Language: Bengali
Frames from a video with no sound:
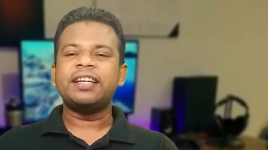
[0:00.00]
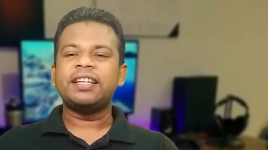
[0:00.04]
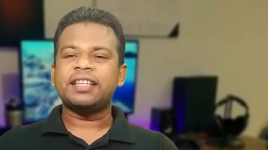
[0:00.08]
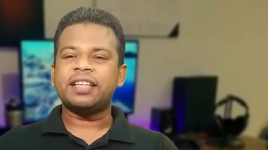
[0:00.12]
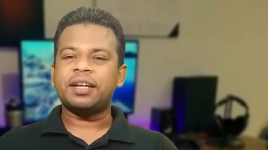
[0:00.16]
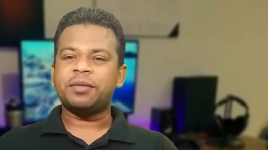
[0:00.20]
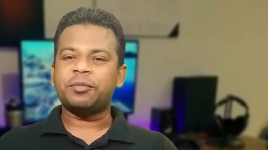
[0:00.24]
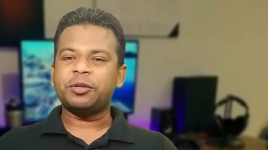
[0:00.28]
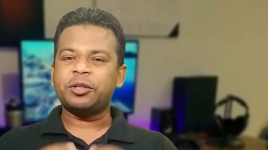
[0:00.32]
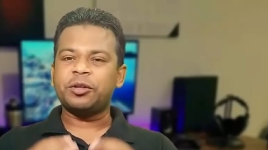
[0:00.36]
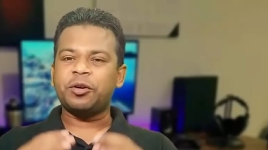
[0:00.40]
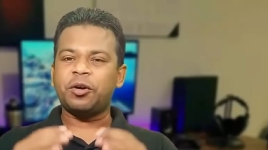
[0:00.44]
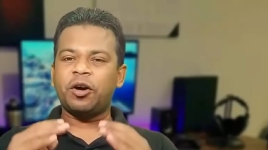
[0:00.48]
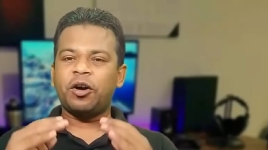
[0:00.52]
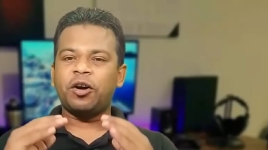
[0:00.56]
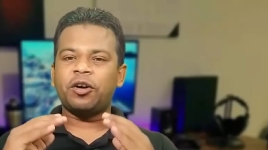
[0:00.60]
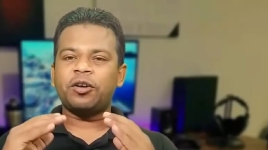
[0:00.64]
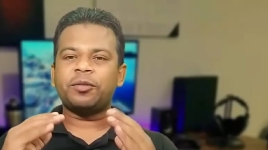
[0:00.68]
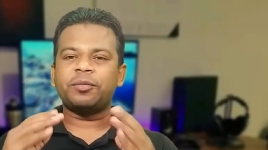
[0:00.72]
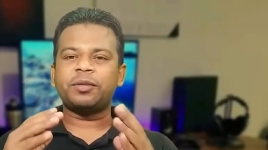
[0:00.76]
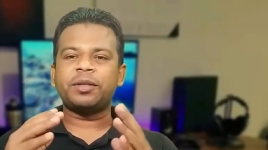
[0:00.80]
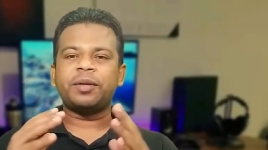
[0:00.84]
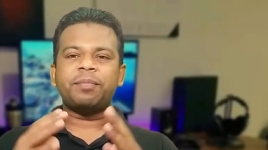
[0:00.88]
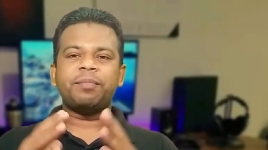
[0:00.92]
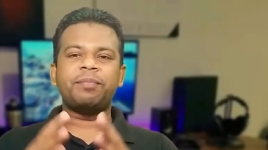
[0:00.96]
তার মধ্যে ওয়ান
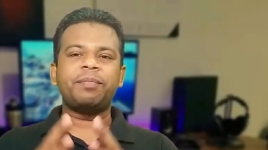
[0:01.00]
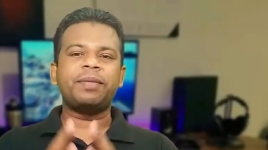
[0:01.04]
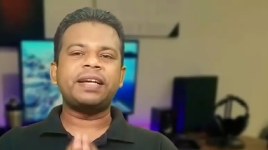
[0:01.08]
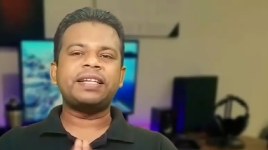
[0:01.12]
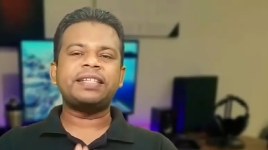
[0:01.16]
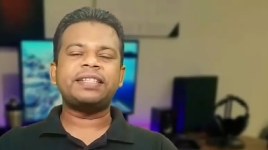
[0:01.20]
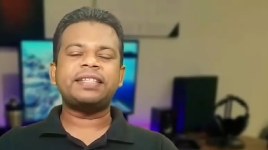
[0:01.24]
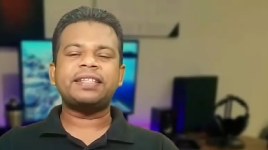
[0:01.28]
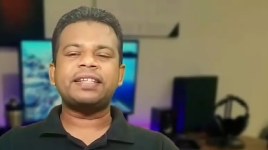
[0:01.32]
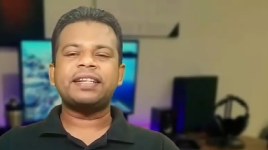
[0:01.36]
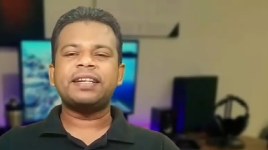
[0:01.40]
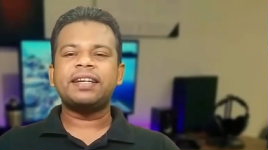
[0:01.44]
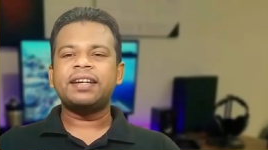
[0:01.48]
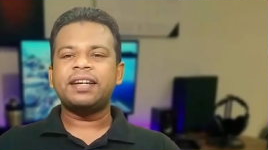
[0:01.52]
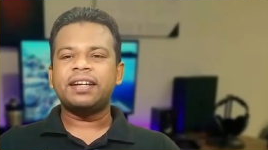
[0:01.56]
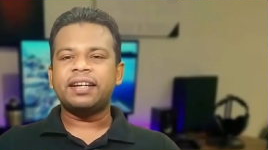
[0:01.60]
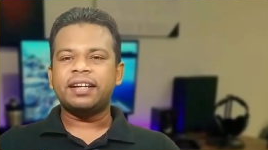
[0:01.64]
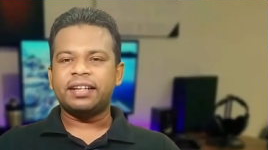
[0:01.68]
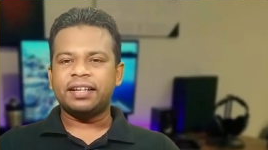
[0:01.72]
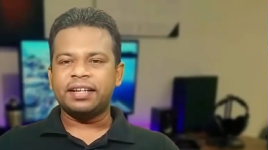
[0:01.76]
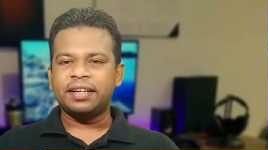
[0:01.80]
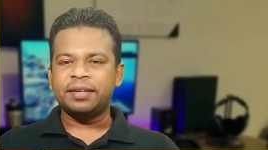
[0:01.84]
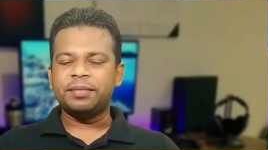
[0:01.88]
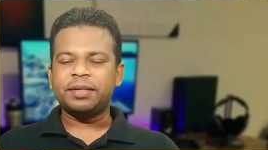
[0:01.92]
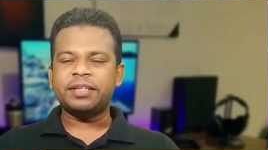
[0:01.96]
অফ দ্য বেস্ট
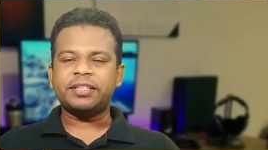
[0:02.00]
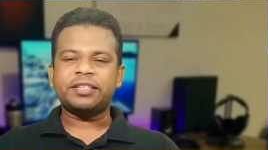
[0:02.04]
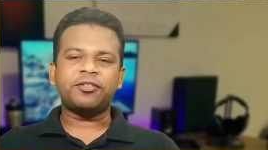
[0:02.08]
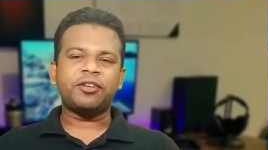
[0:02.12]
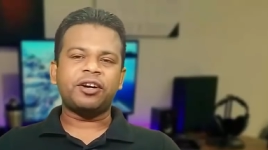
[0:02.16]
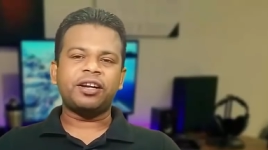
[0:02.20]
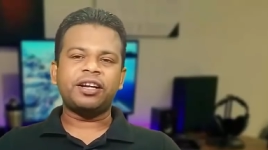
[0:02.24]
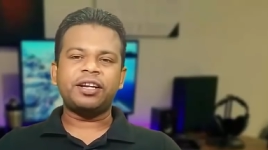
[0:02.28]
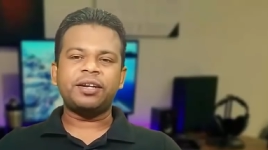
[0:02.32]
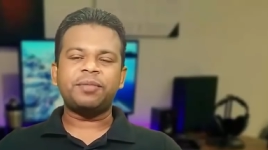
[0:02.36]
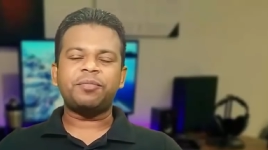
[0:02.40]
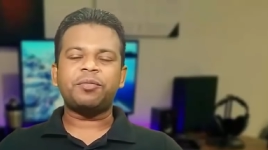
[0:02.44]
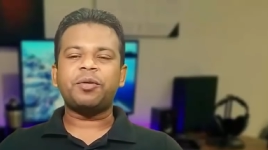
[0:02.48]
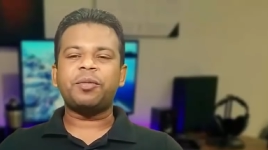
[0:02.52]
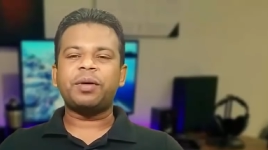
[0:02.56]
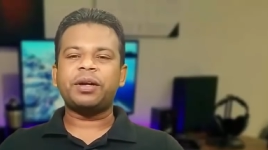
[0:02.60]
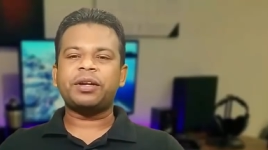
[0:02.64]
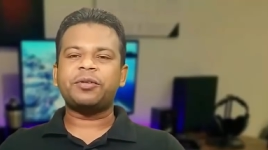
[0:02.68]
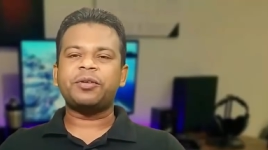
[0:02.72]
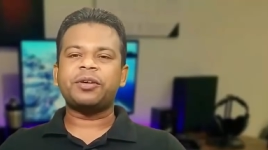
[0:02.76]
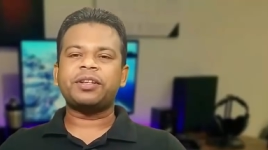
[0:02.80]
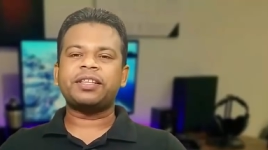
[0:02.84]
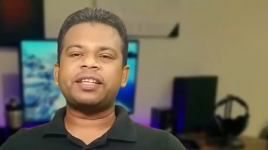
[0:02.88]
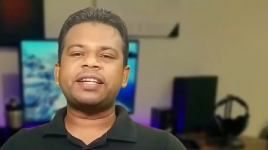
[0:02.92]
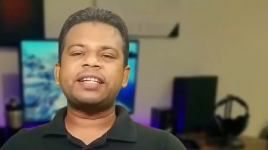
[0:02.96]
ইমেজ কোয়ালিটি প্রোভাইড
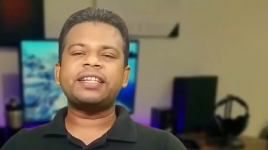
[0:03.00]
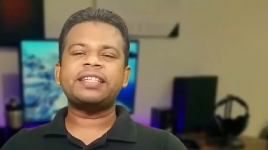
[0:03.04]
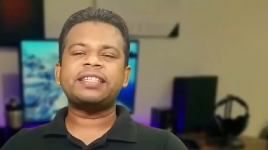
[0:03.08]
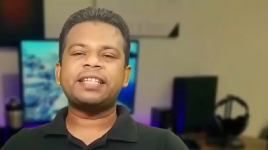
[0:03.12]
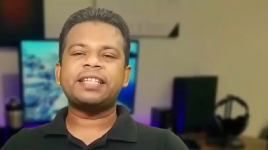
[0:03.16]
করে থাকে